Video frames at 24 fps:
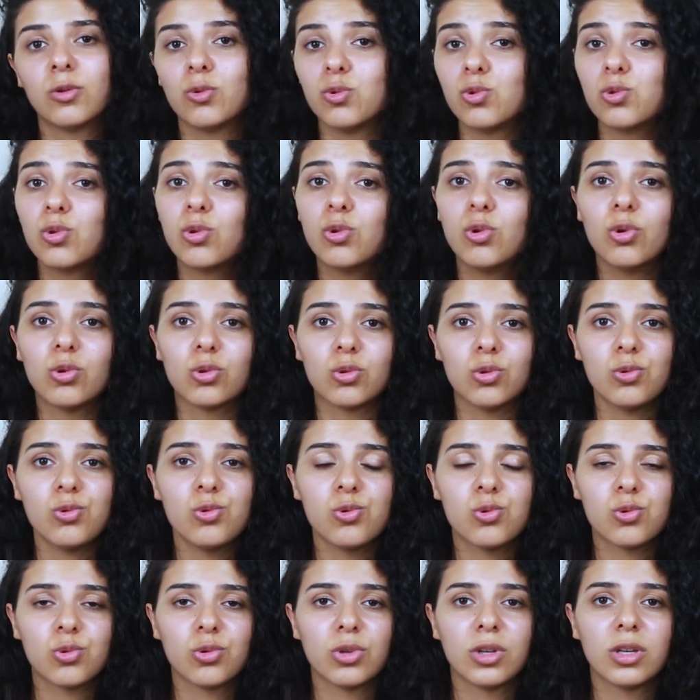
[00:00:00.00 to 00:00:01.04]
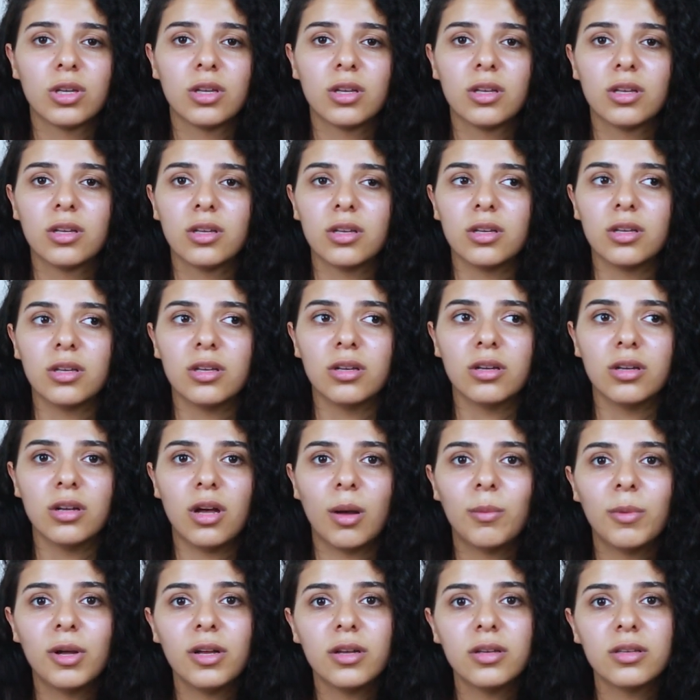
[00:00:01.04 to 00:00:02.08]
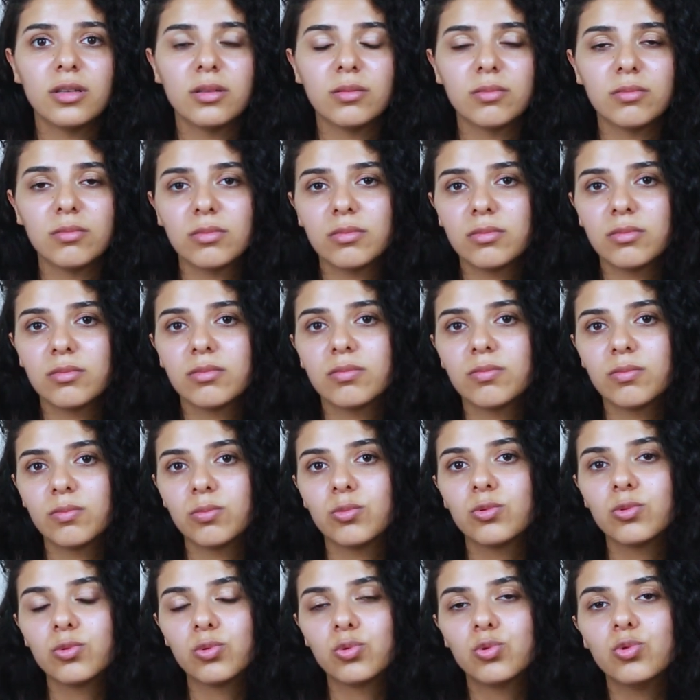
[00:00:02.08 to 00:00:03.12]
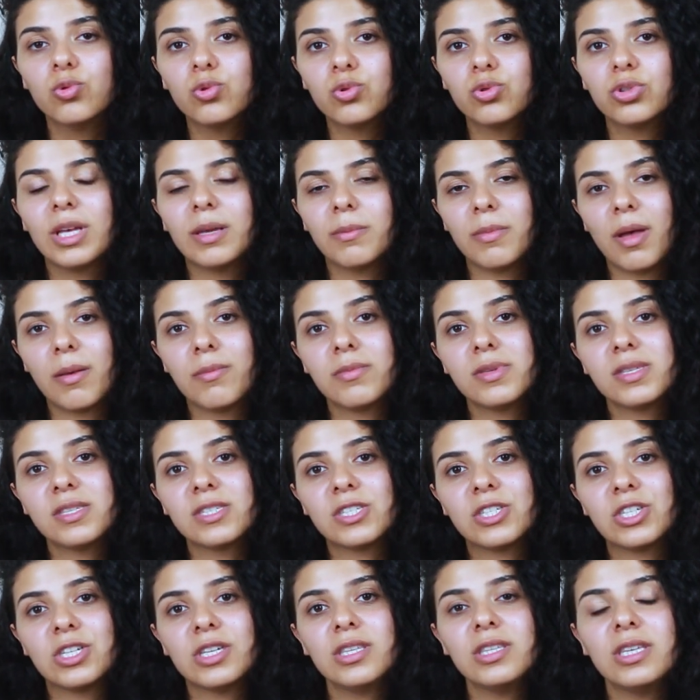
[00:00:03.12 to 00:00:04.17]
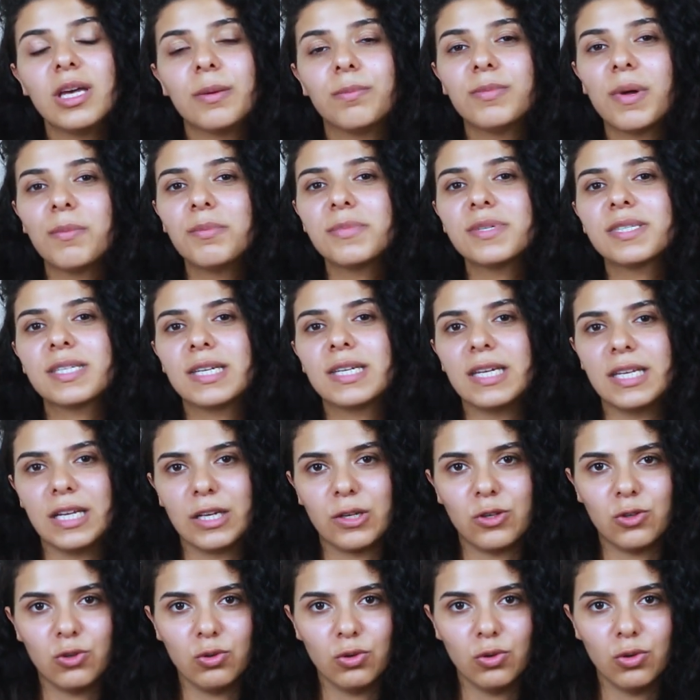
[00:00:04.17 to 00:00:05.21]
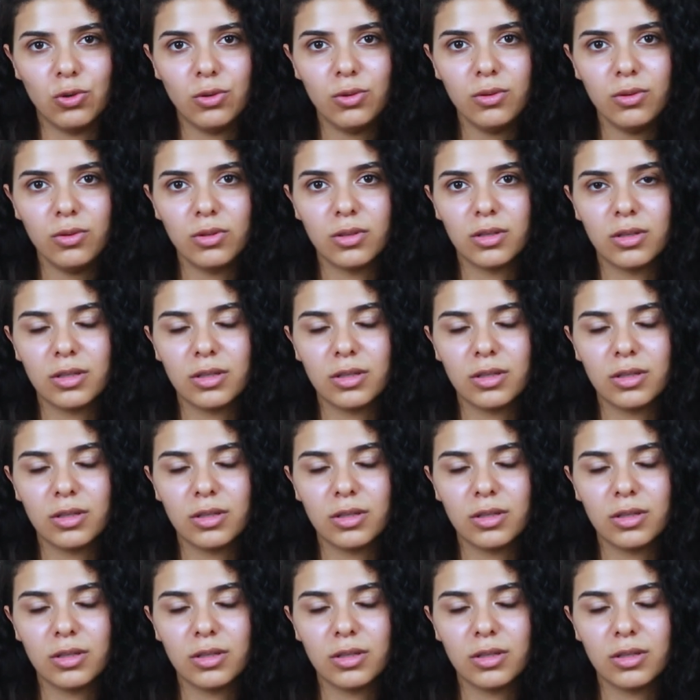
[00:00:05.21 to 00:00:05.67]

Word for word: Üzülüyoruz. E, ama bu dur dememiz için yapmamız gerekiyor.